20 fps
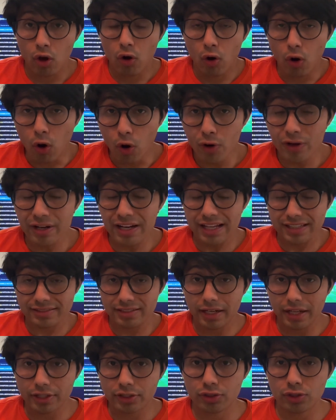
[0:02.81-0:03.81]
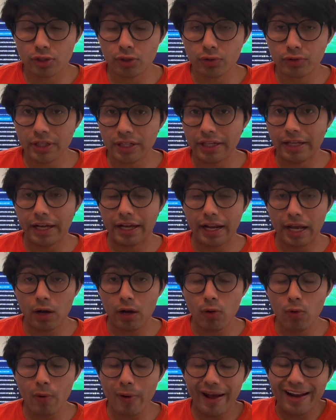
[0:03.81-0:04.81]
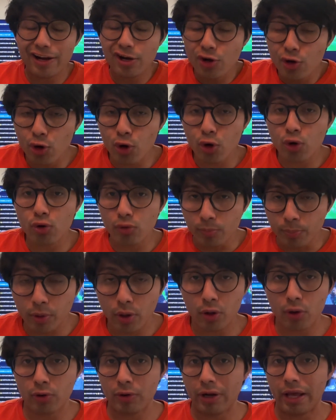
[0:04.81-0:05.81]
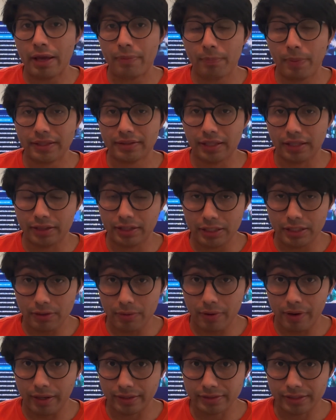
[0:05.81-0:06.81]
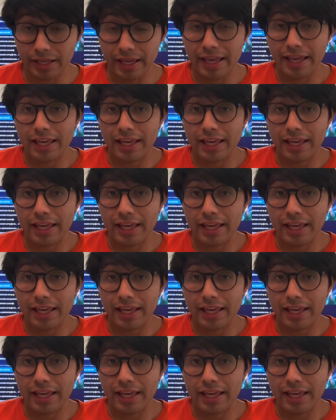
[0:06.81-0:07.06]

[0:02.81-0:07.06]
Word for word: Hoy la selección de Nicaragua no cumplió con las expectativas.